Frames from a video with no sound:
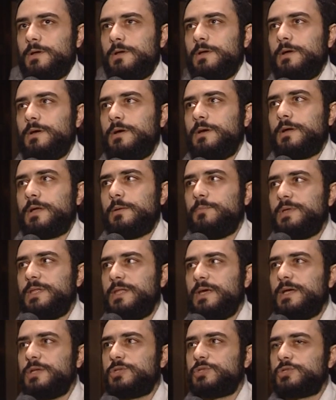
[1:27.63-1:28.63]
آه، كان
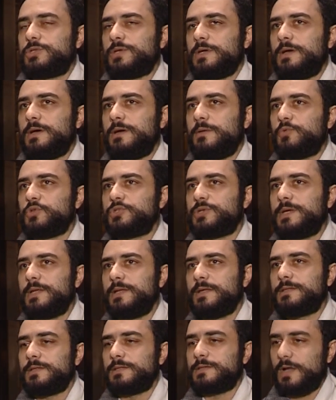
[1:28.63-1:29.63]
بيناقش آه،
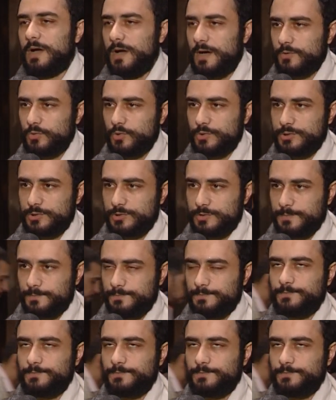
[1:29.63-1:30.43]
مشكله التحرش